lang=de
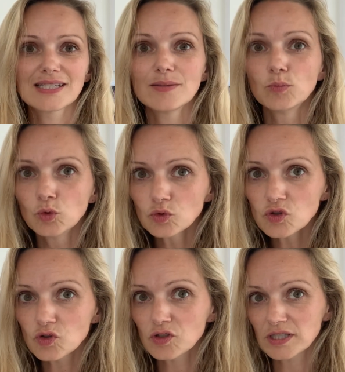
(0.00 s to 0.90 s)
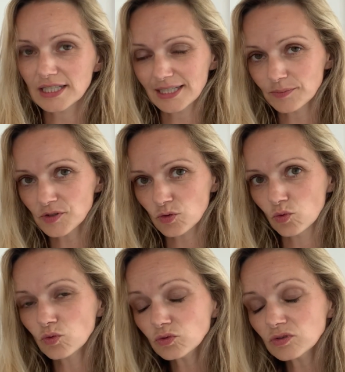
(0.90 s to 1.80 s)
Immunsystems
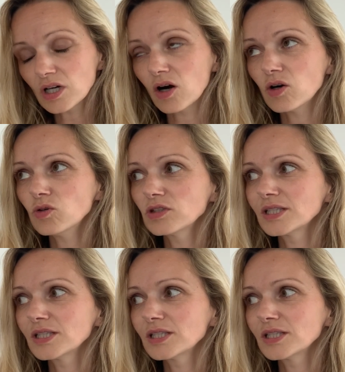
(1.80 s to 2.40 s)
und auch